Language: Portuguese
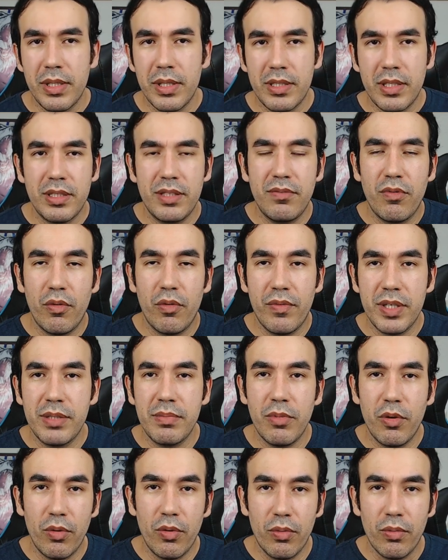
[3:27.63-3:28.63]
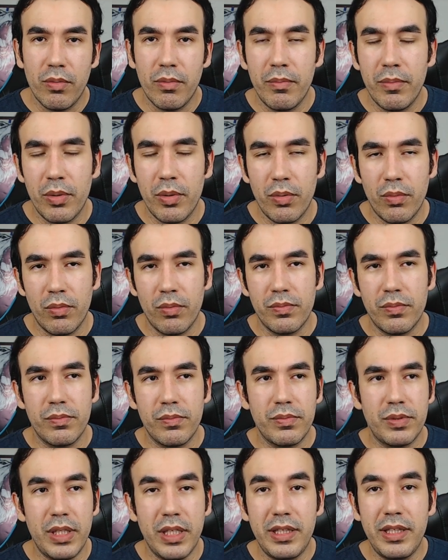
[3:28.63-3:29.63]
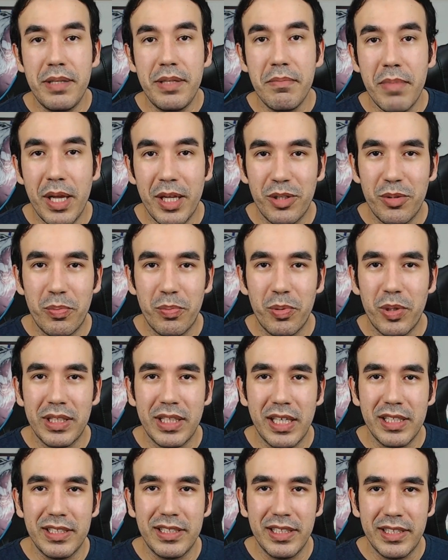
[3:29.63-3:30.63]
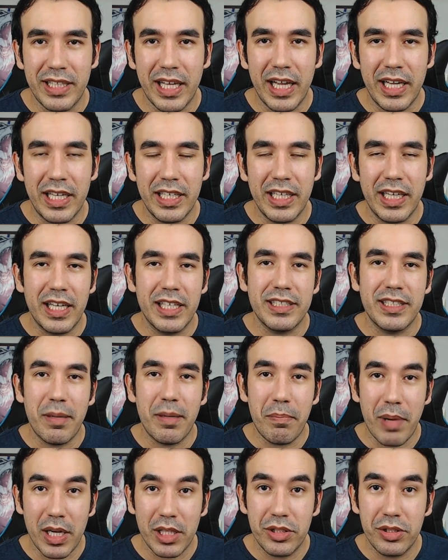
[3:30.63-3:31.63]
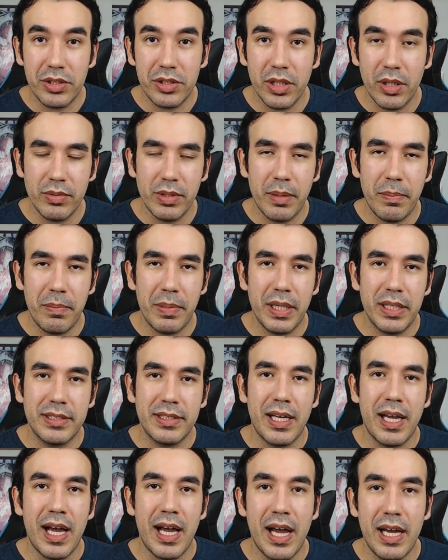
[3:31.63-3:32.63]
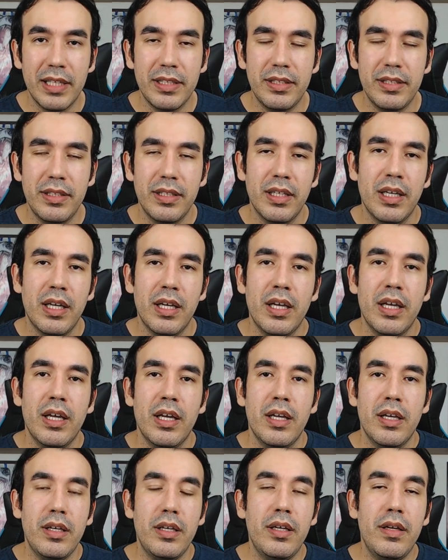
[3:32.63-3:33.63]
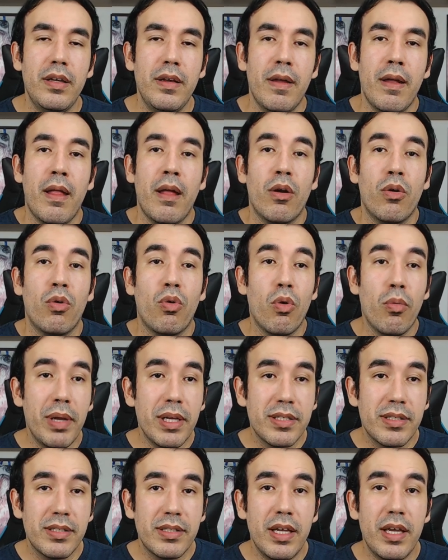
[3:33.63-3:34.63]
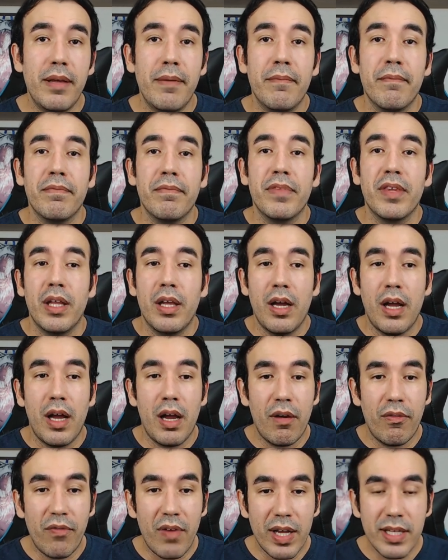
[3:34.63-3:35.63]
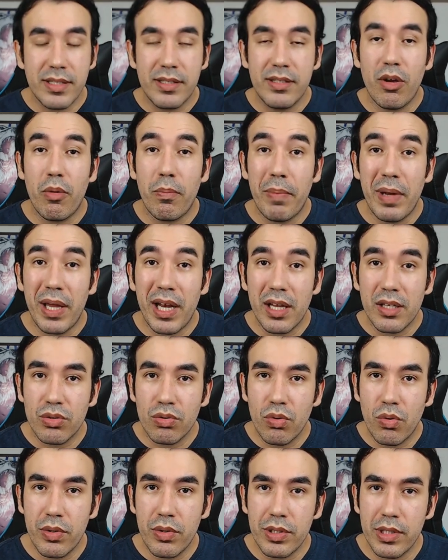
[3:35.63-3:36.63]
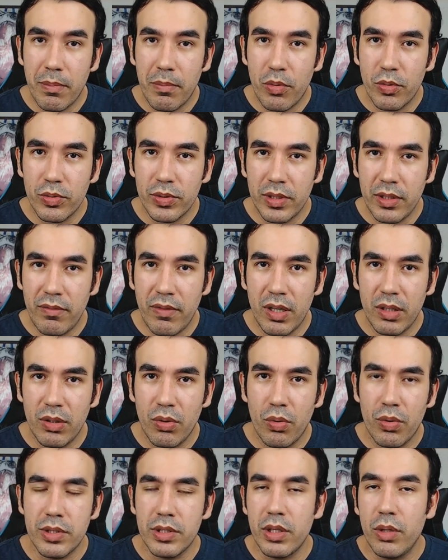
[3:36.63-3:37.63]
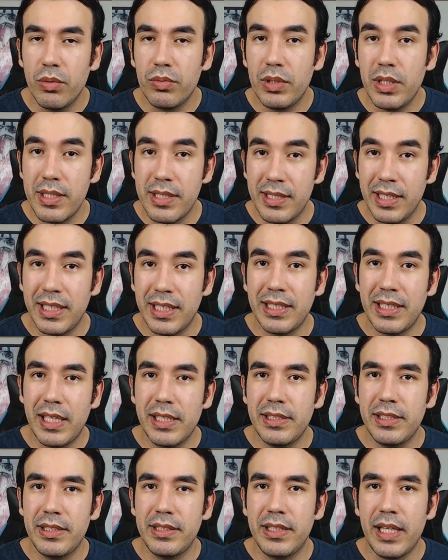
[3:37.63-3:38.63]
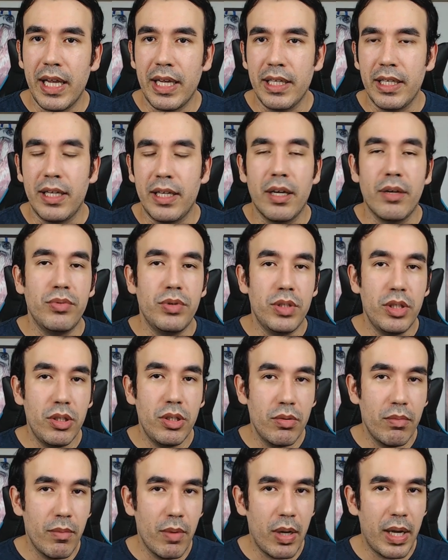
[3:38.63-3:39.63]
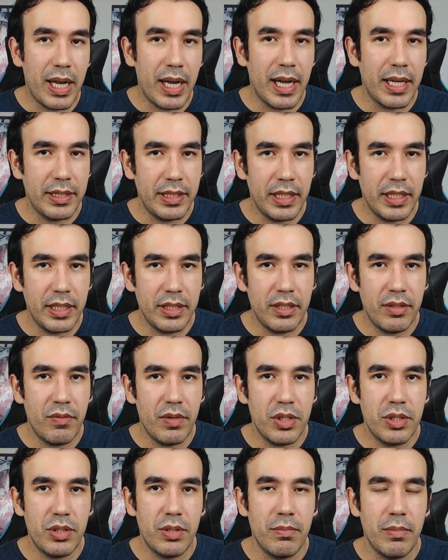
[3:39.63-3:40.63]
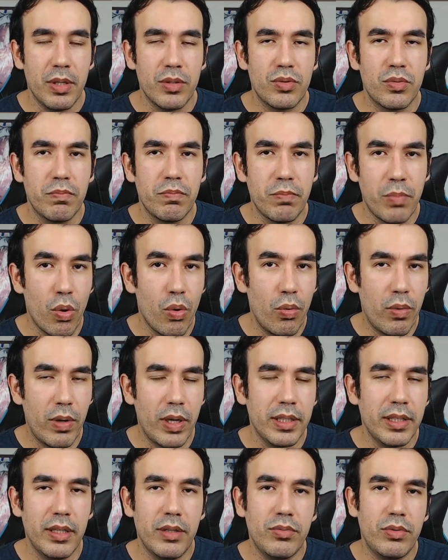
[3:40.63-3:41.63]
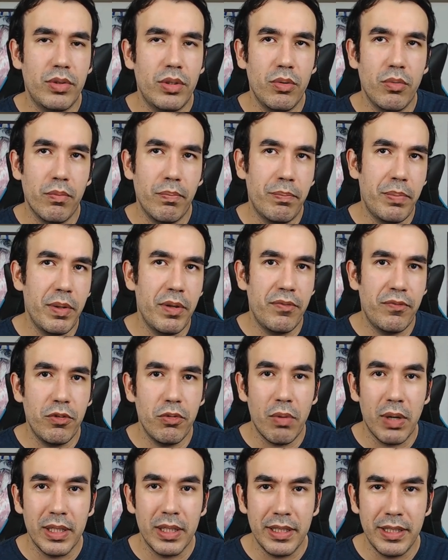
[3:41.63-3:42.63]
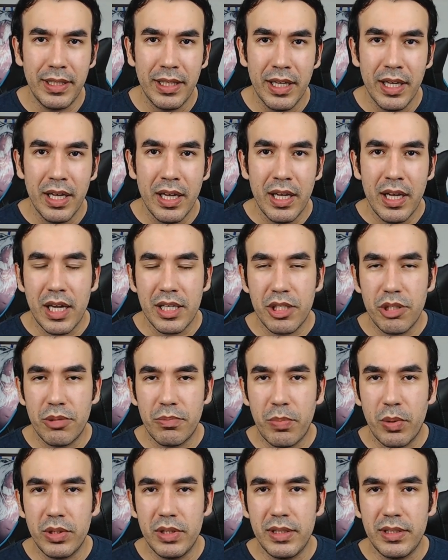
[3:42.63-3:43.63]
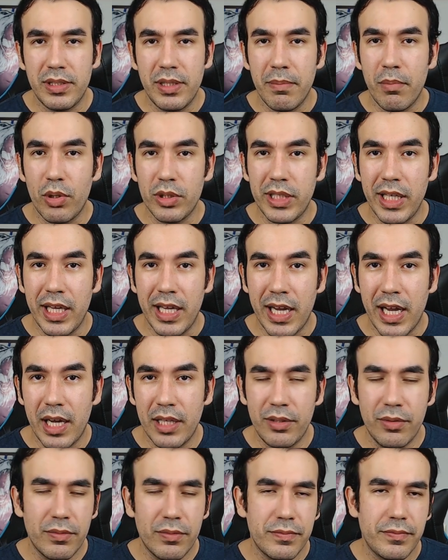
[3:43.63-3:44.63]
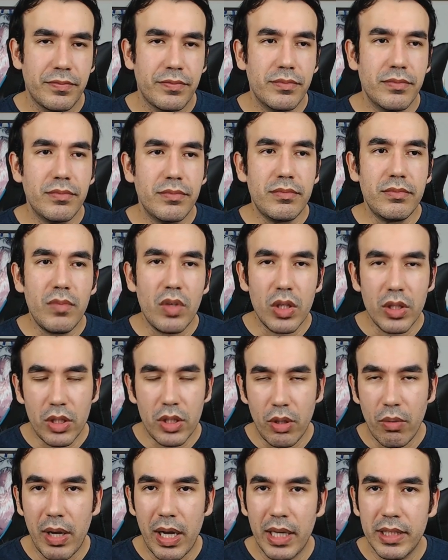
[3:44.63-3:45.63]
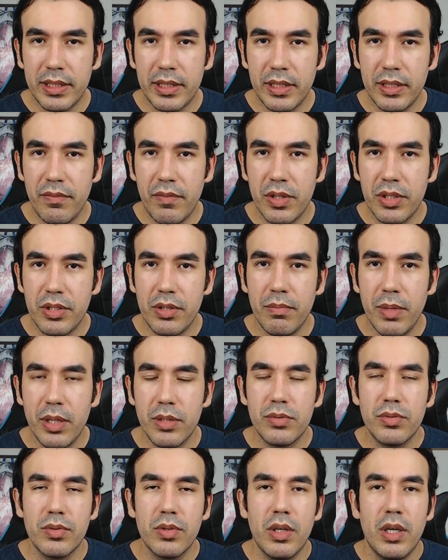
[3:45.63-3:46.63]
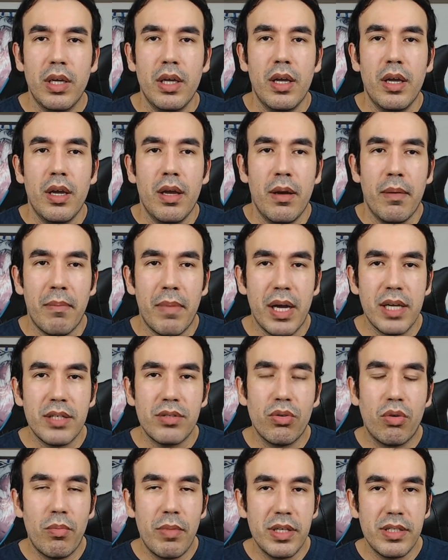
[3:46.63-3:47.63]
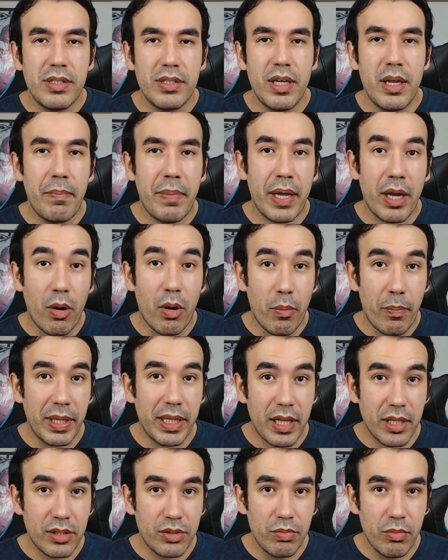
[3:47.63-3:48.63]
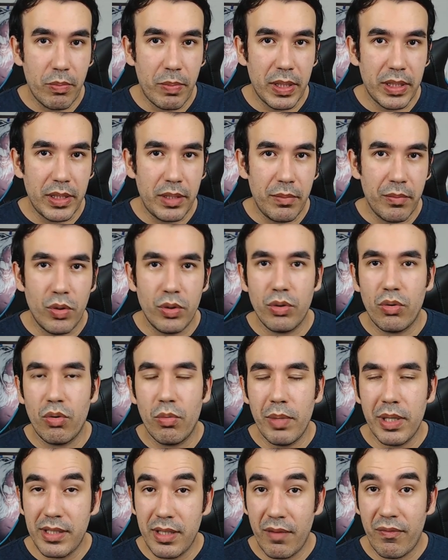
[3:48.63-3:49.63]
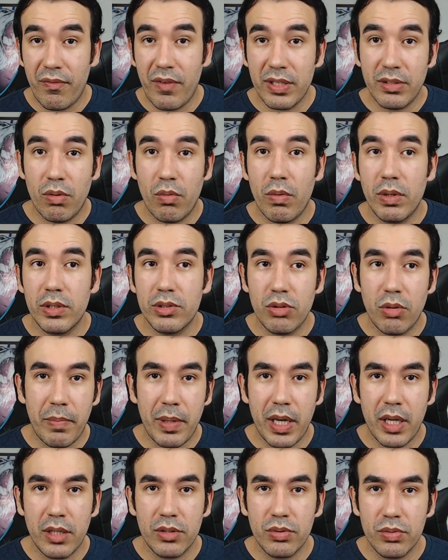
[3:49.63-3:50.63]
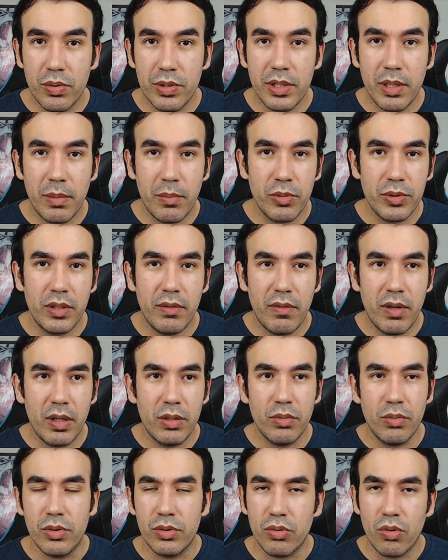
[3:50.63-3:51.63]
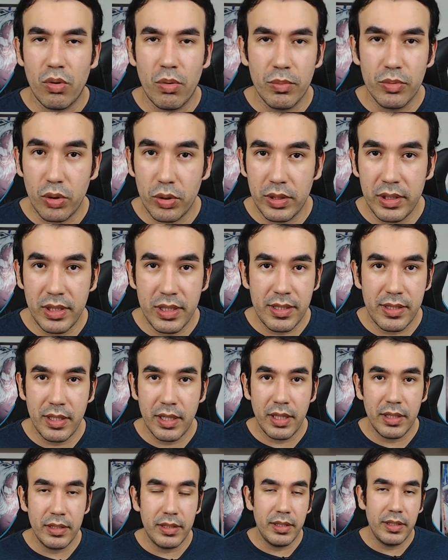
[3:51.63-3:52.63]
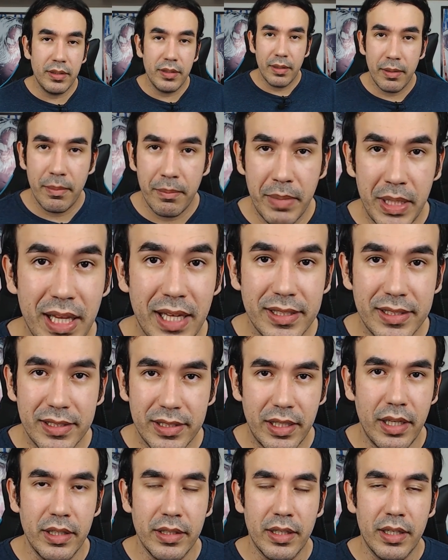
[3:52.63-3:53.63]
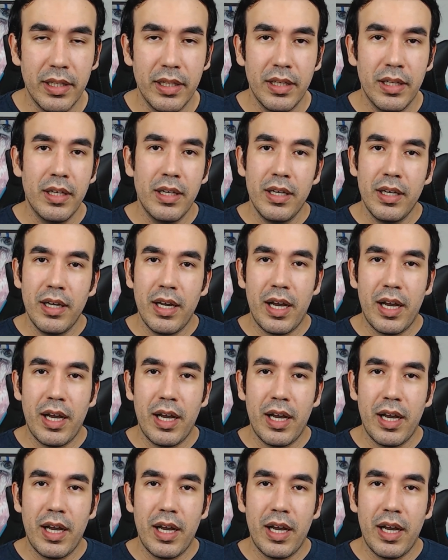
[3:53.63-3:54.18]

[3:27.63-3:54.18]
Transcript: comecei a desenvolver esse meu, meu sentimento por análise técnica, essa paixão né, pela essa arte, e comecei a fazer operações na bolsa de valores, né, utilizando análise técnica. Eu tinha uma carteira de investimentos pouca, né, eu tinha um perfil ali, a gente pode dizer moderado, tinha uma carteira de investimentos, mas eu comecei a pegar um pedaço do meu patrimônio e comecei a fazer algumas operações na bolsa de valores. Como todo iniciante, me lasquei, né?